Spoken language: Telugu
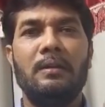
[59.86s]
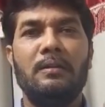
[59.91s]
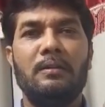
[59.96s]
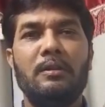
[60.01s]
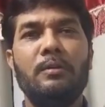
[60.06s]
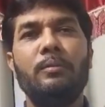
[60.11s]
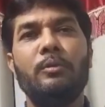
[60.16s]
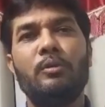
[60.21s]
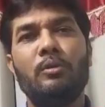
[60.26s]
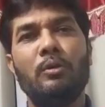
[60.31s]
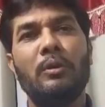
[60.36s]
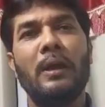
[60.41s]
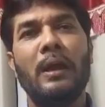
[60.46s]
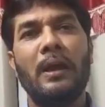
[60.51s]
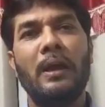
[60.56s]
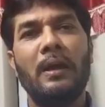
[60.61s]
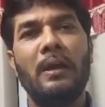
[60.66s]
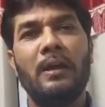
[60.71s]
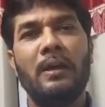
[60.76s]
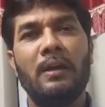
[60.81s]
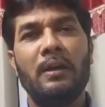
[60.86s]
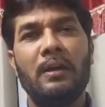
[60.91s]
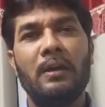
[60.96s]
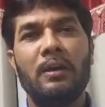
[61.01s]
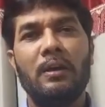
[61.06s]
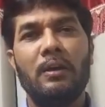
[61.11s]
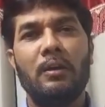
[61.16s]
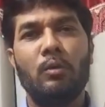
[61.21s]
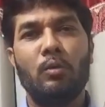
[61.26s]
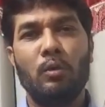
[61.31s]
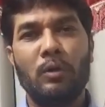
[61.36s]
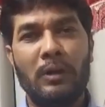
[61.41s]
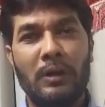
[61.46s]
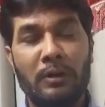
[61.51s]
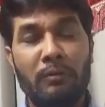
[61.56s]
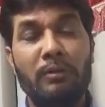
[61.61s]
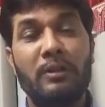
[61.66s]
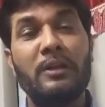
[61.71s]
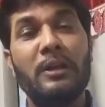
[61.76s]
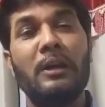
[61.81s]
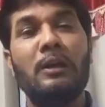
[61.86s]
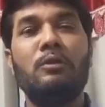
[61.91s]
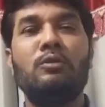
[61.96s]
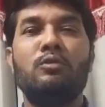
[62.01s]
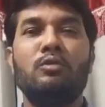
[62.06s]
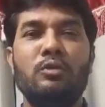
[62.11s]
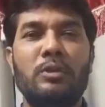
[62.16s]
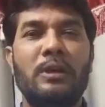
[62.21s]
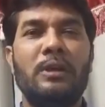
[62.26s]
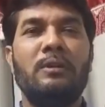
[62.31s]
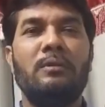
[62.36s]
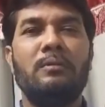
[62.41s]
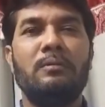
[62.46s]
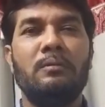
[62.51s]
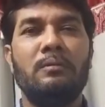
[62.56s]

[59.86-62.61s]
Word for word: చూపిస్తున్న కొన్ని టీవీ ఛానల్ చూశాను